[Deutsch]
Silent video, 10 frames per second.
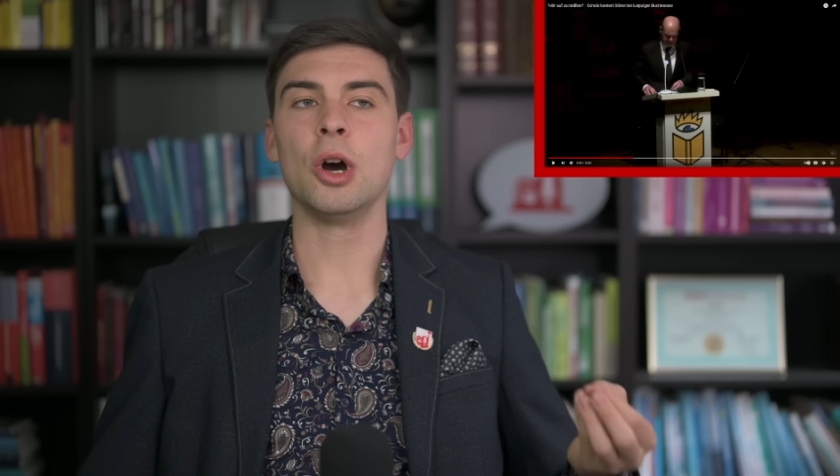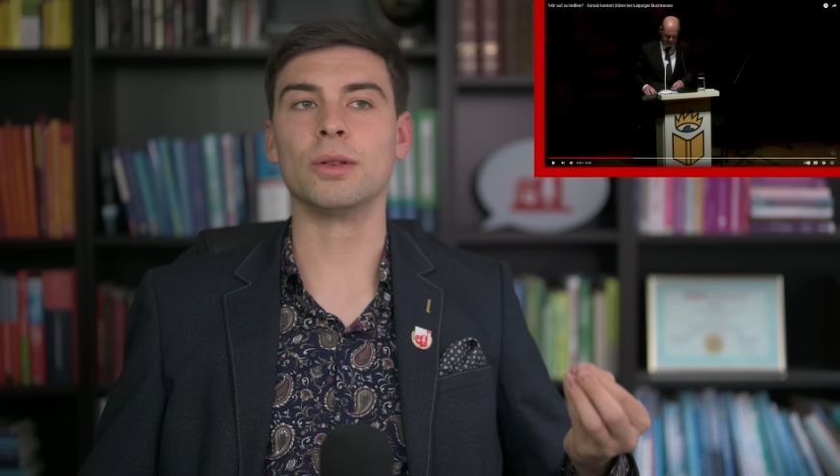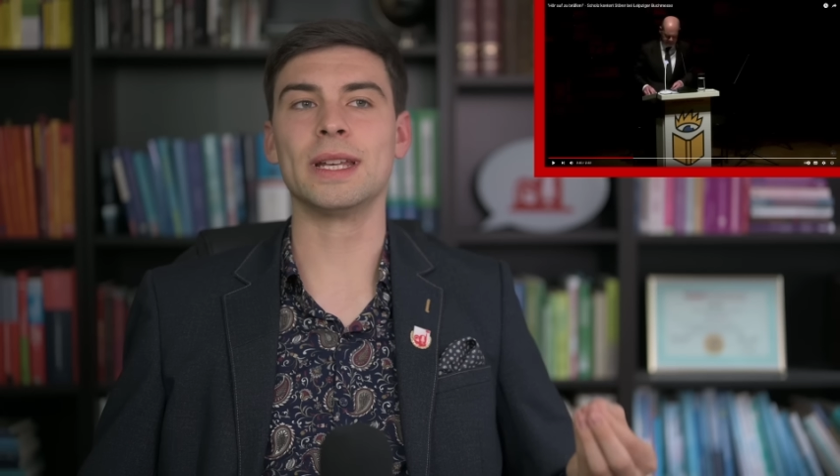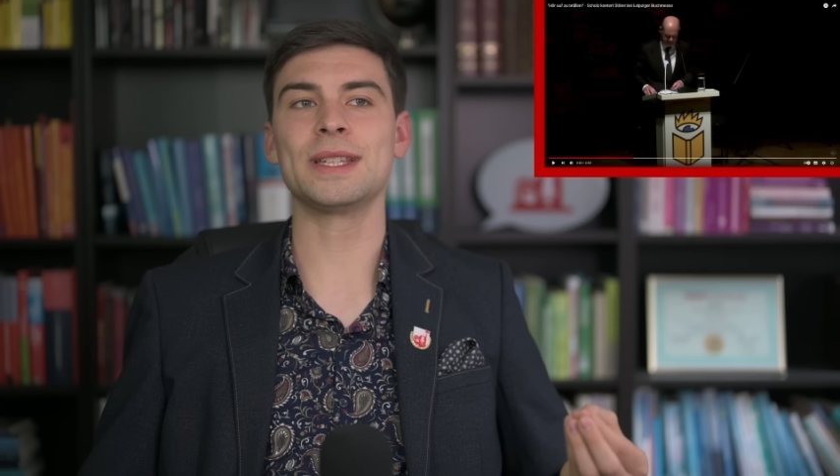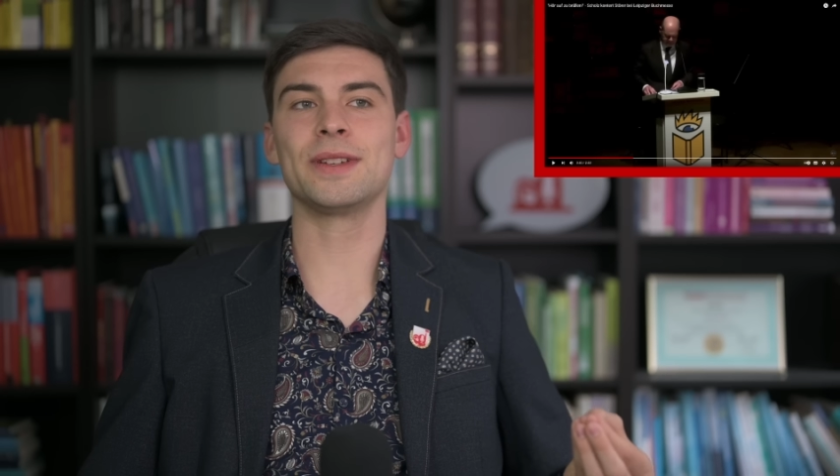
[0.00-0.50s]

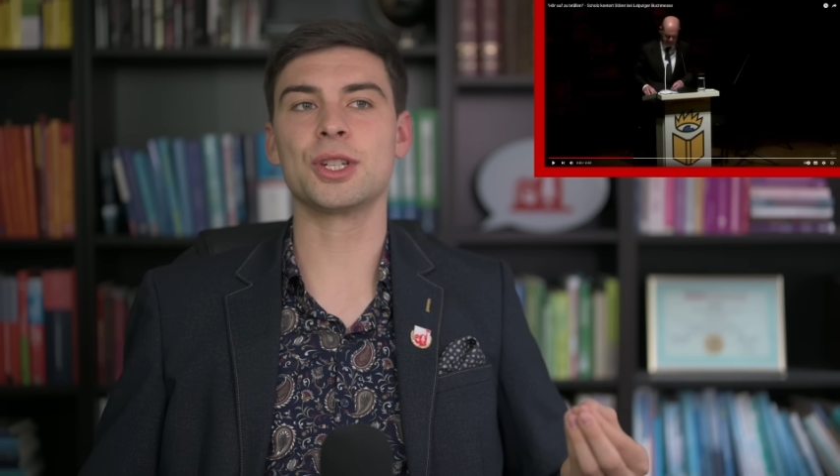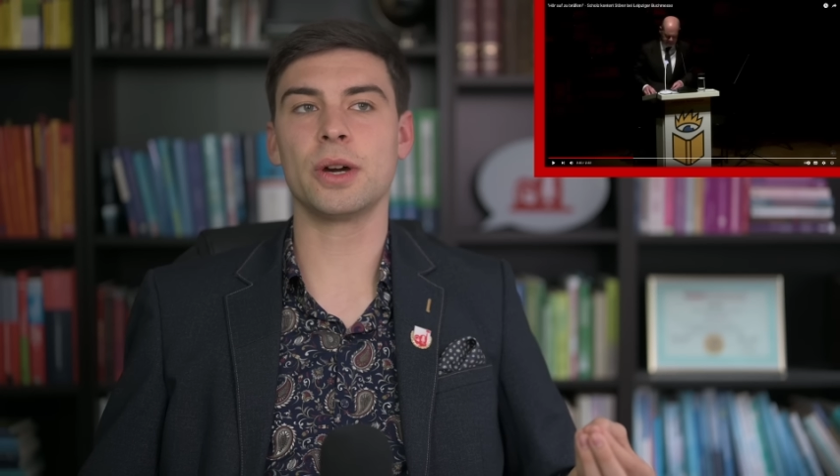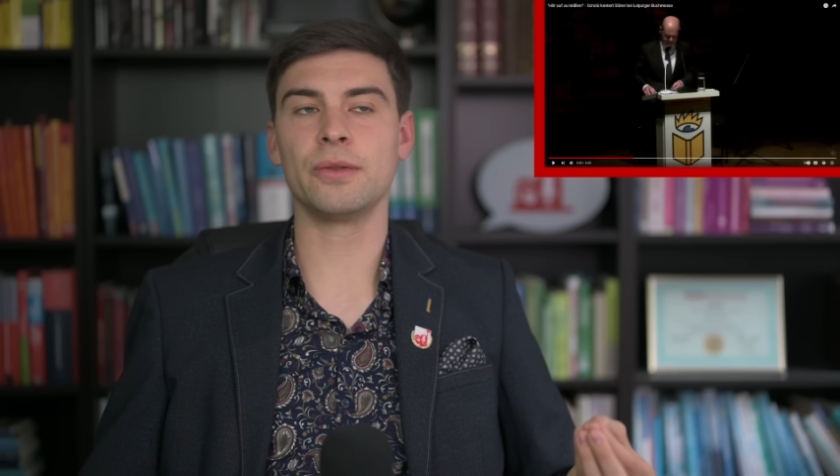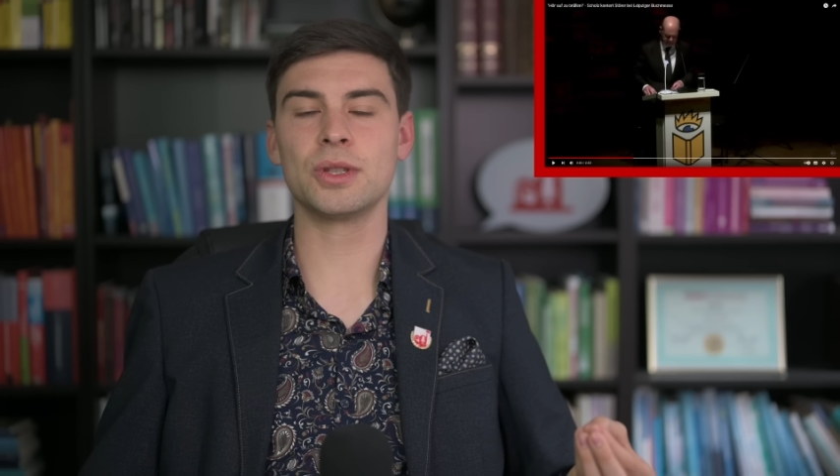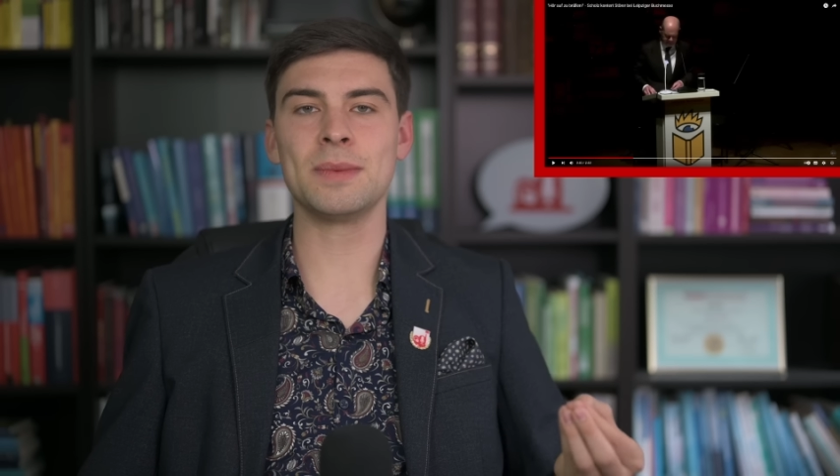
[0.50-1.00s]
und deswegen
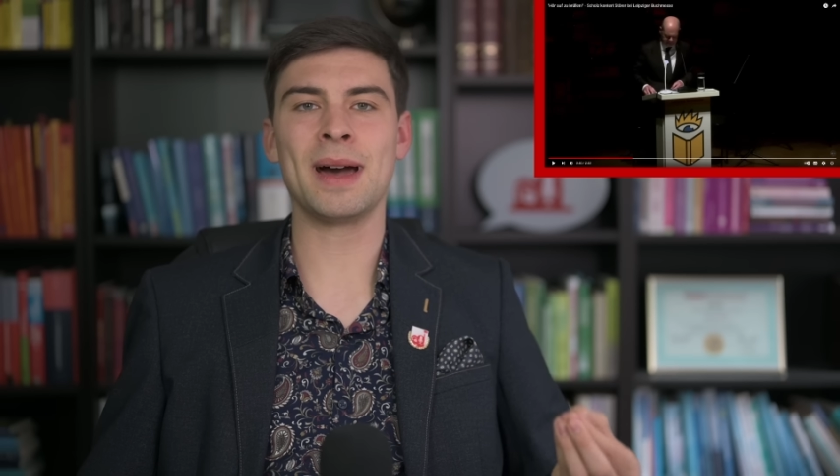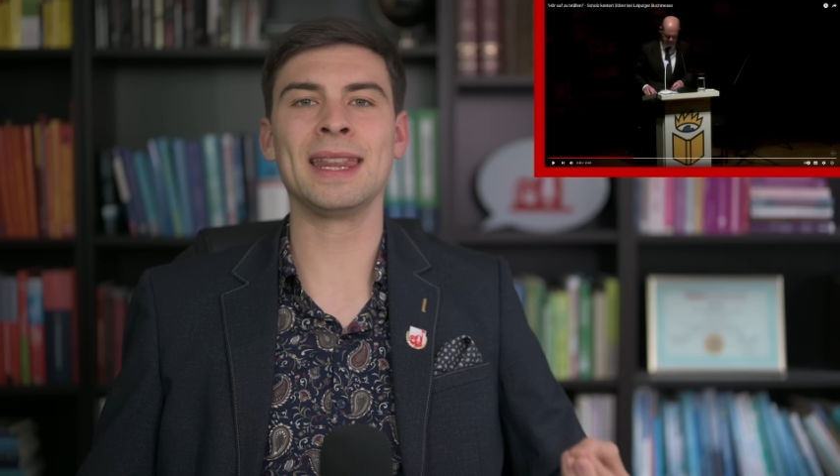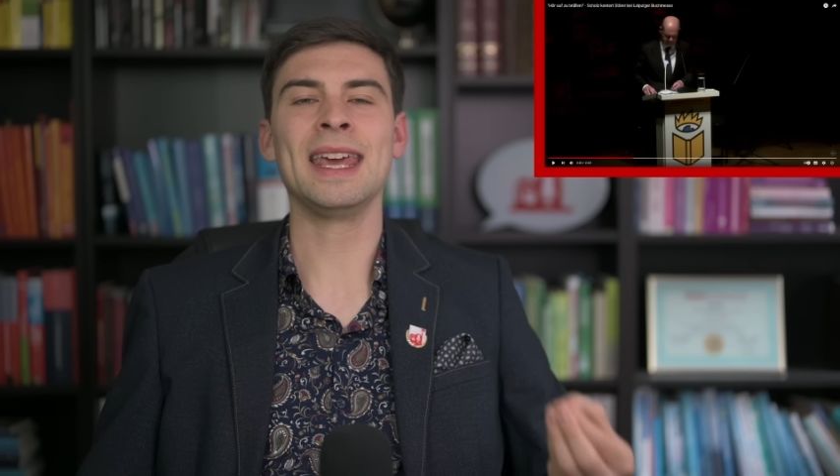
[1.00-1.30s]
schauen wir uns immer an,